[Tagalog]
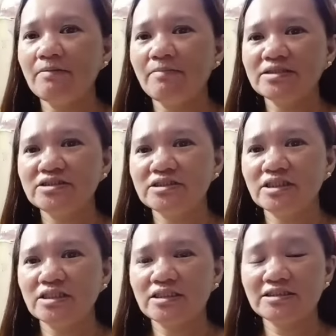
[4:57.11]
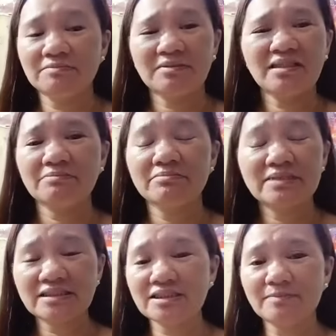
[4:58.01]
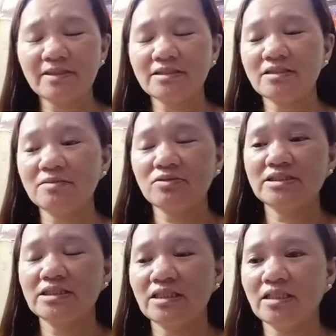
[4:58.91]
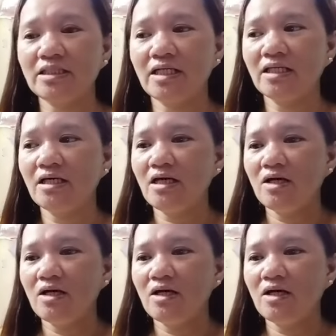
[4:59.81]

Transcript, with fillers: budget king kasi parang business partner mo na sila eh dahil